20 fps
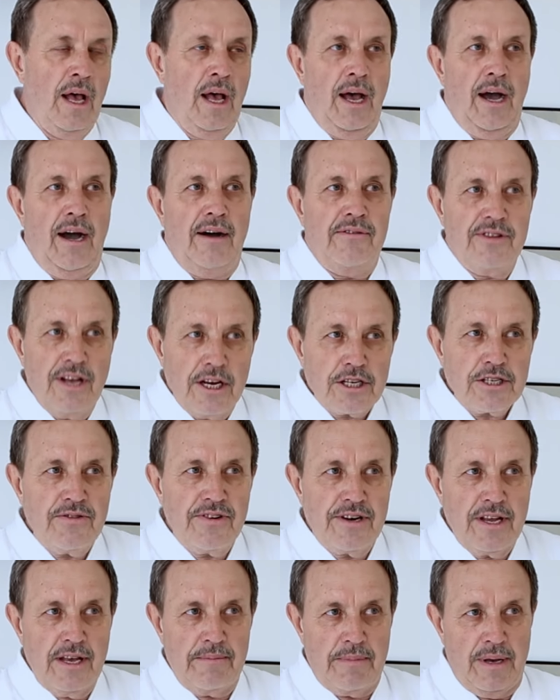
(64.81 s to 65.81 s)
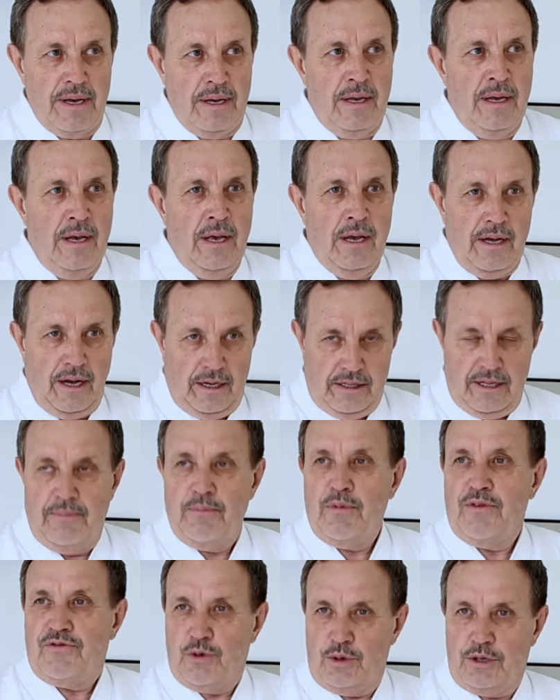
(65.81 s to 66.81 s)
А в наше время, когда
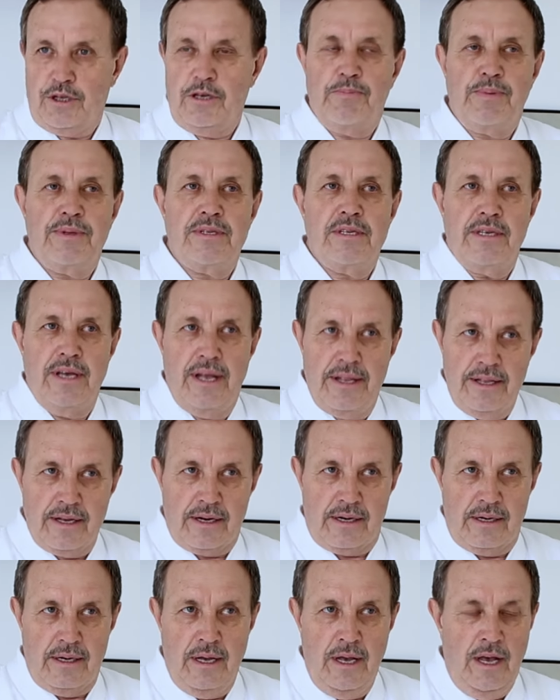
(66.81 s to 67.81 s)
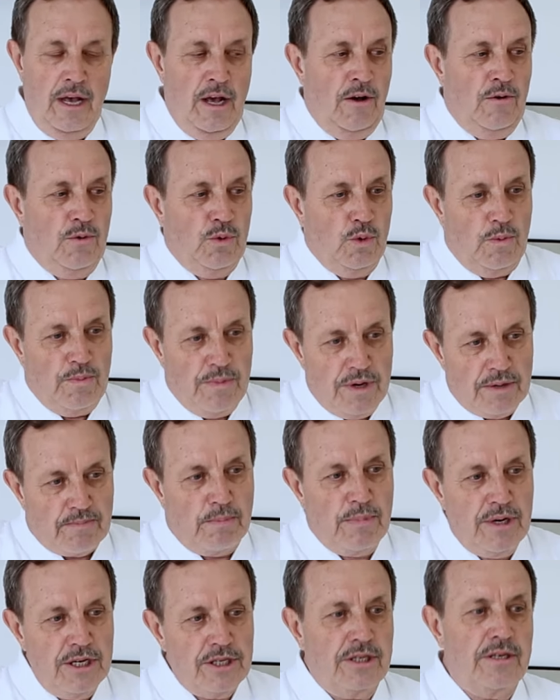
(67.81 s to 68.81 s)
мы все-таки пенсионеры, ну,
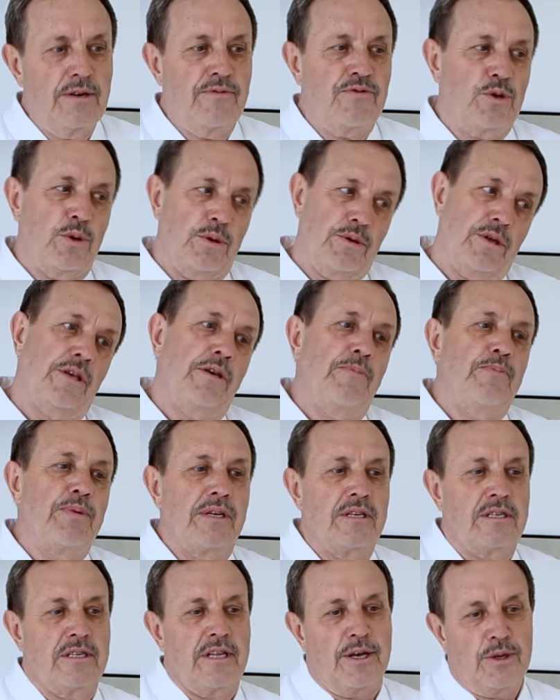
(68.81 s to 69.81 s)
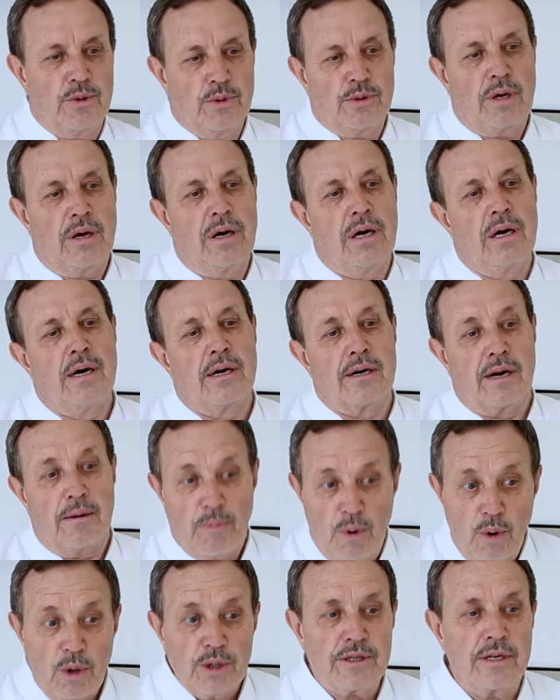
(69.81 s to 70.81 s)
мышцы все-таки перестают
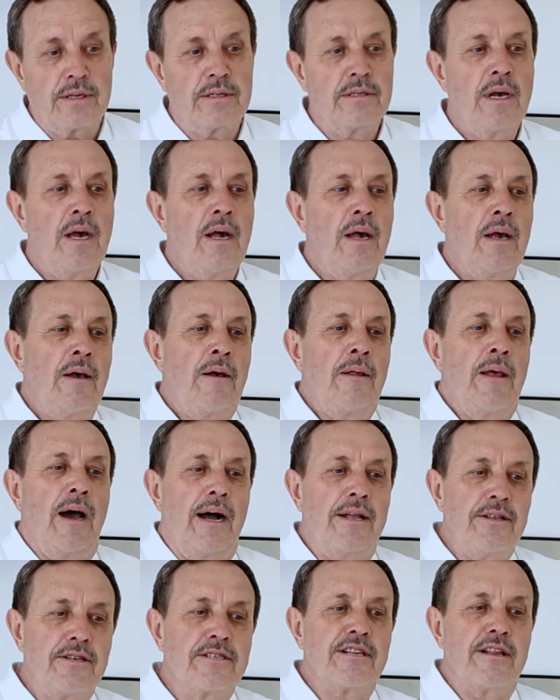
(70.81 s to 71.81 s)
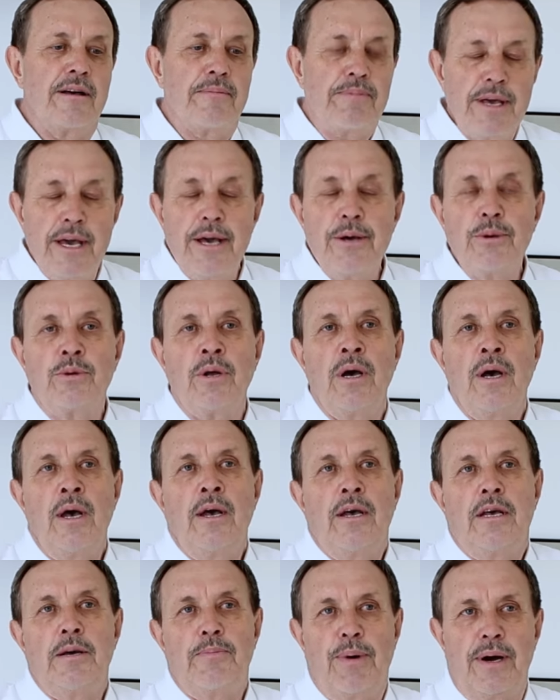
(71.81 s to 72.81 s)
работать, они слабеют,
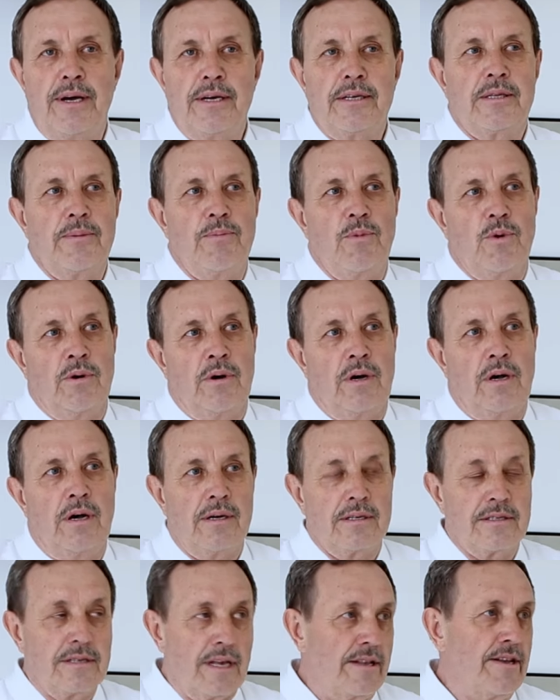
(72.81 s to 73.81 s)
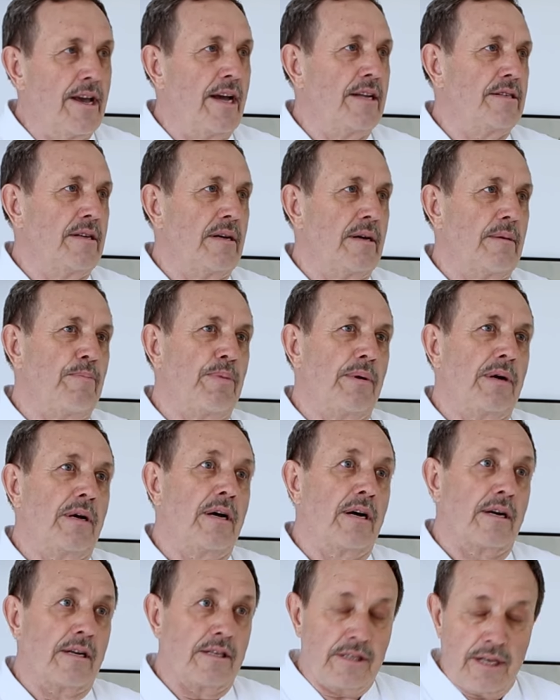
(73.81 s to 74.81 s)
и поэтому занятие по
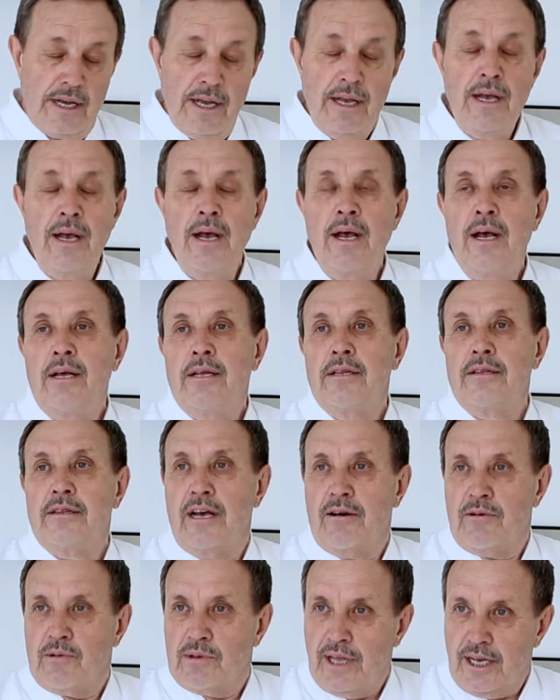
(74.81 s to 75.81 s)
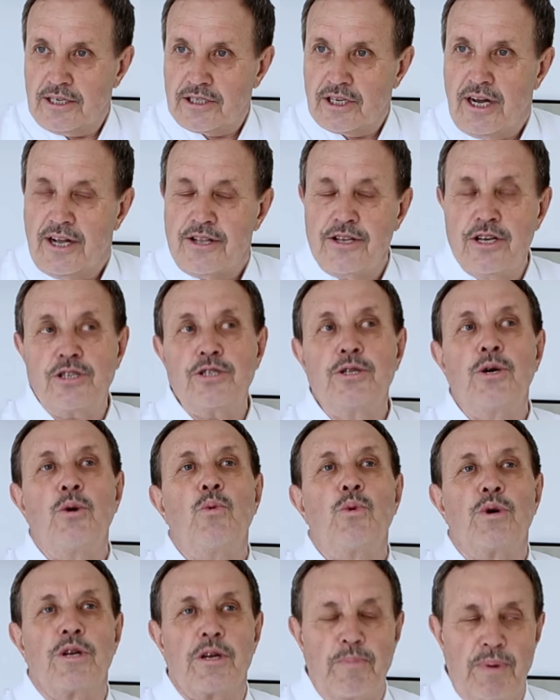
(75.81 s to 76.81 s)
карате нас, конечно,
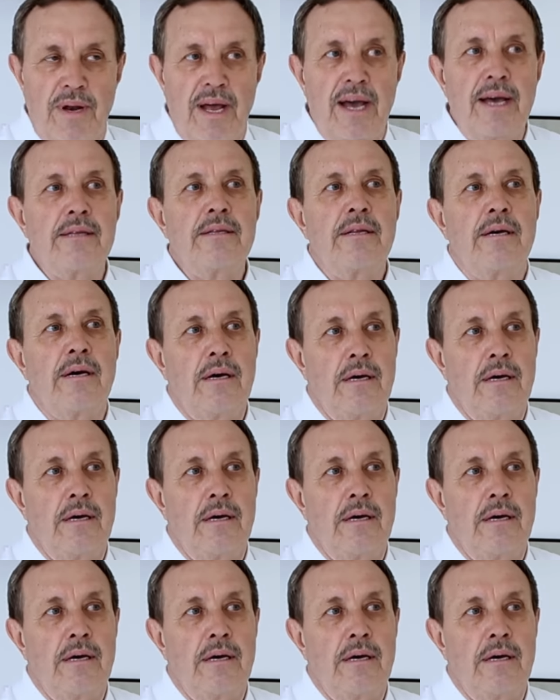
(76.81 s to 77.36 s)
укрепляет